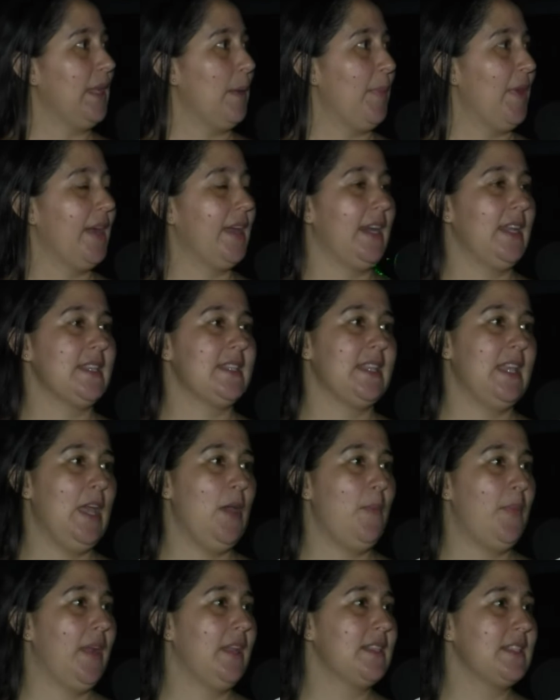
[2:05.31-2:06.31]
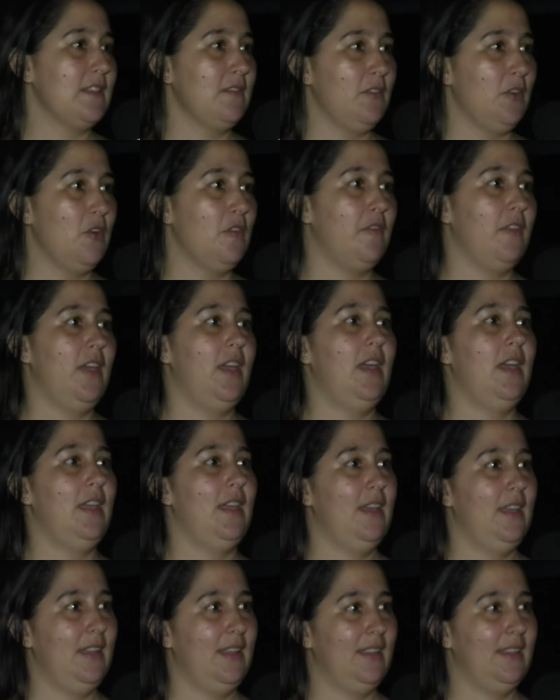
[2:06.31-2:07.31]
ainda para crescer, para desenvolver
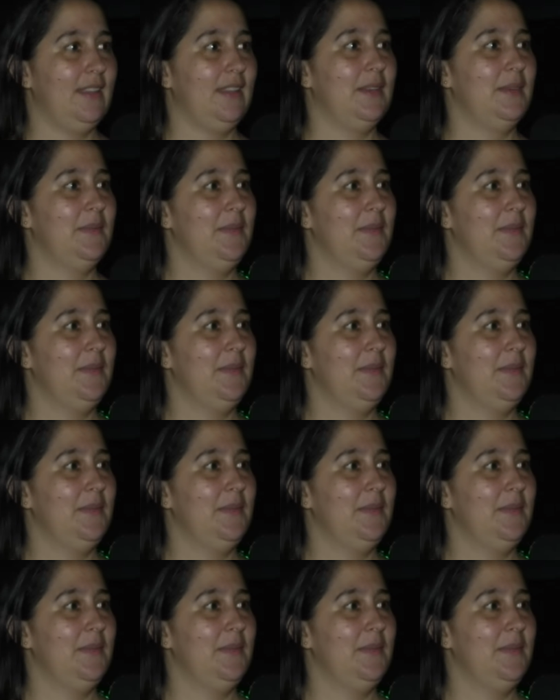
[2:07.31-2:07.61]
aí ainda.